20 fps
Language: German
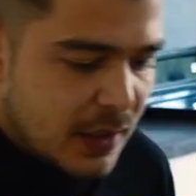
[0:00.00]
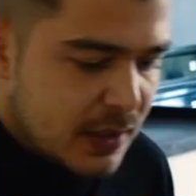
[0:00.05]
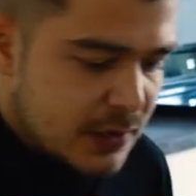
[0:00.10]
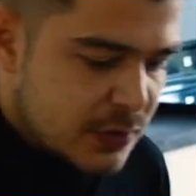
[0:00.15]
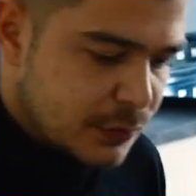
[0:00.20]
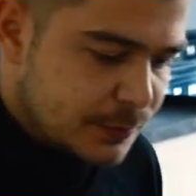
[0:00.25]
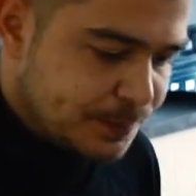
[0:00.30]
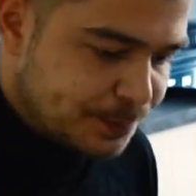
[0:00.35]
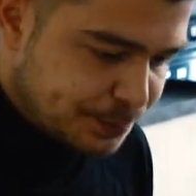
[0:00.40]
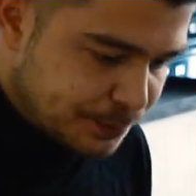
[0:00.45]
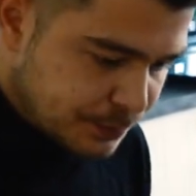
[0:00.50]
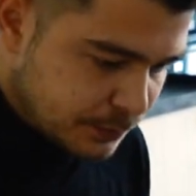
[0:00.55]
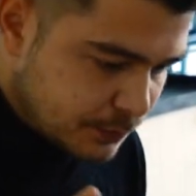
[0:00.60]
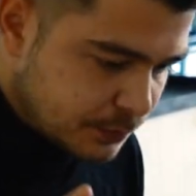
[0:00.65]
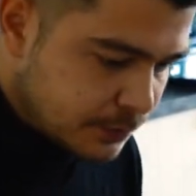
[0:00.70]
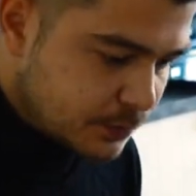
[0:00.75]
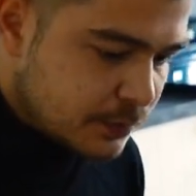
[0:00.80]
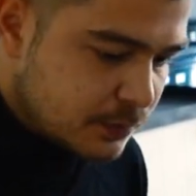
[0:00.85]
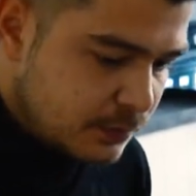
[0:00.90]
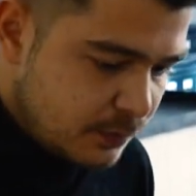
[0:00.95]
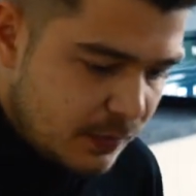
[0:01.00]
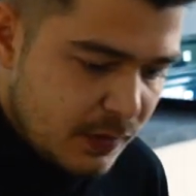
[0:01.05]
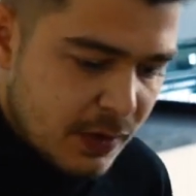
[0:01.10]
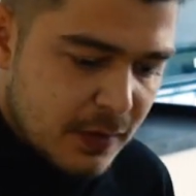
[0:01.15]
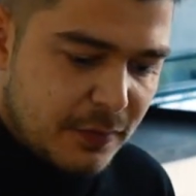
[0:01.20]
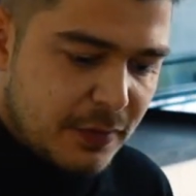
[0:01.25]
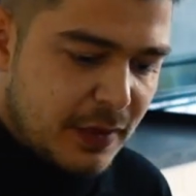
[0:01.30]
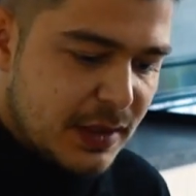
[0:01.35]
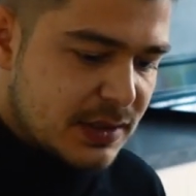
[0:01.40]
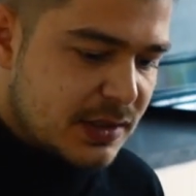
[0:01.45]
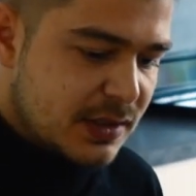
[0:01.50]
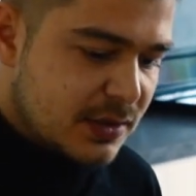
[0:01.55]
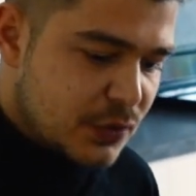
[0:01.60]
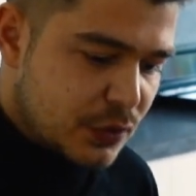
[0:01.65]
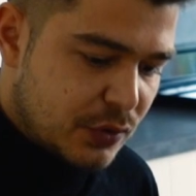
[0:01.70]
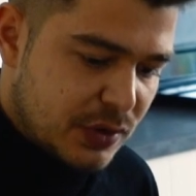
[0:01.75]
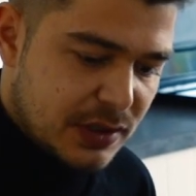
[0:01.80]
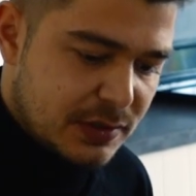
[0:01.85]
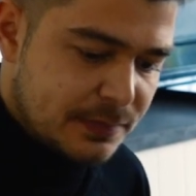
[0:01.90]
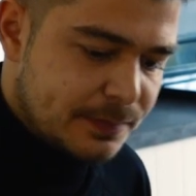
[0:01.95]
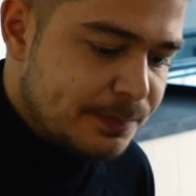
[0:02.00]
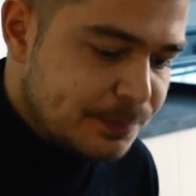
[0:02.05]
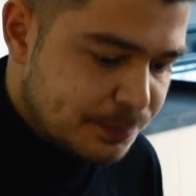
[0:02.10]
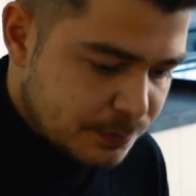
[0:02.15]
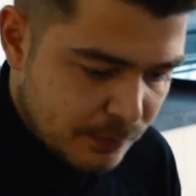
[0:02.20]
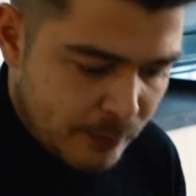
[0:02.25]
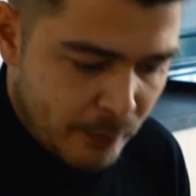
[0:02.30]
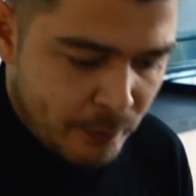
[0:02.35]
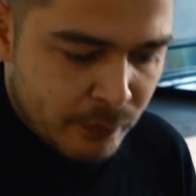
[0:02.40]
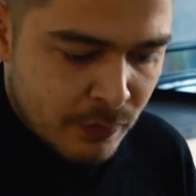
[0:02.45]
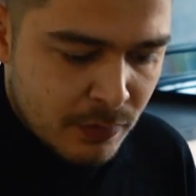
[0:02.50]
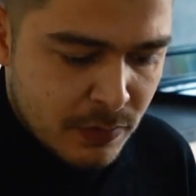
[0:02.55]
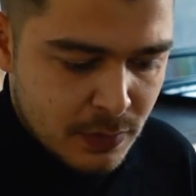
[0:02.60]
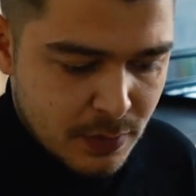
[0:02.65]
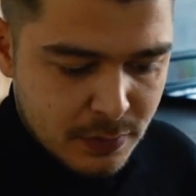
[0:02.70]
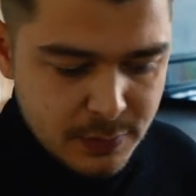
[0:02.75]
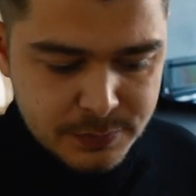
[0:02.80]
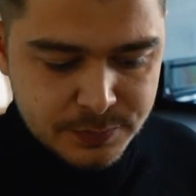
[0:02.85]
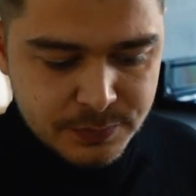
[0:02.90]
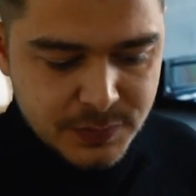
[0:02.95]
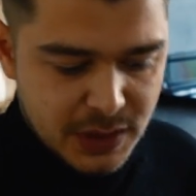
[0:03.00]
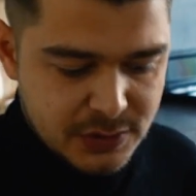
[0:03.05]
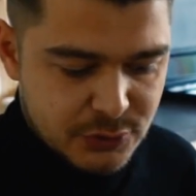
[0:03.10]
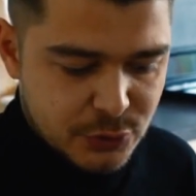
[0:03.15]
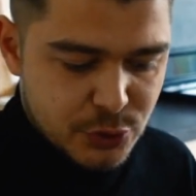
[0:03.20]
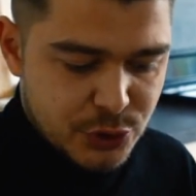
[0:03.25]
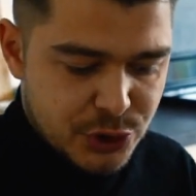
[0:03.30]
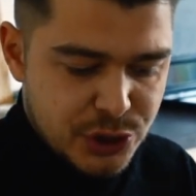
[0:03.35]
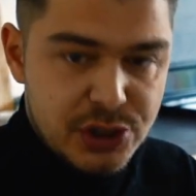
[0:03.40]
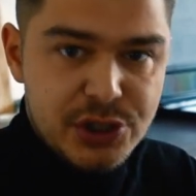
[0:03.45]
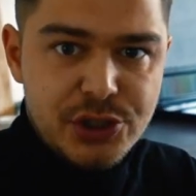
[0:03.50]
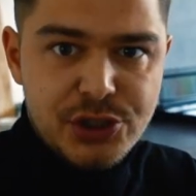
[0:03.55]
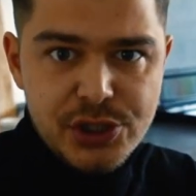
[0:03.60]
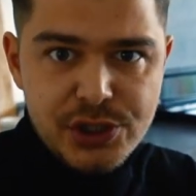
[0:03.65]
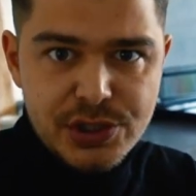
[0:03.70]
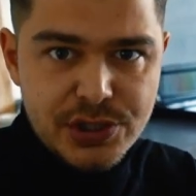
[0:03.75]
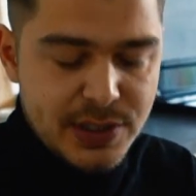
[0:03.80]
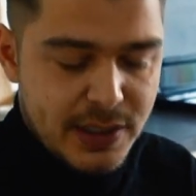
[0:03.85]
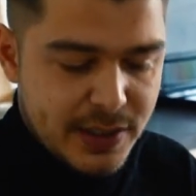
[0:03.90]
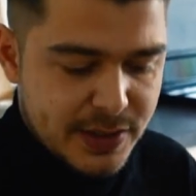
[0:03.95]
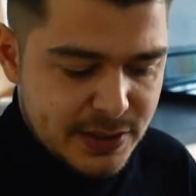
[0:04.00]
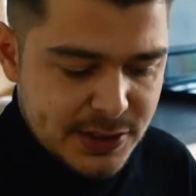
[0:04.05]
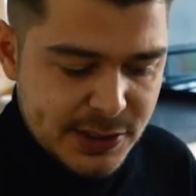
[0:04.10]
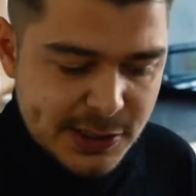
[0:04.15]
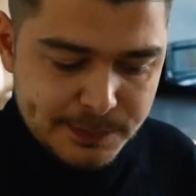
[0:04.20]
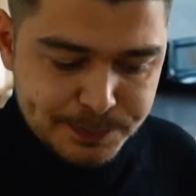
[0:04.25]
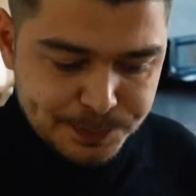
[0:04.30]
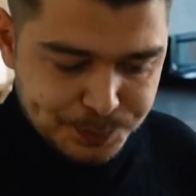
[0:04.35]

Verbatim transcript: Also, Fazit zu den Nacho Chili Cheese Nuggets.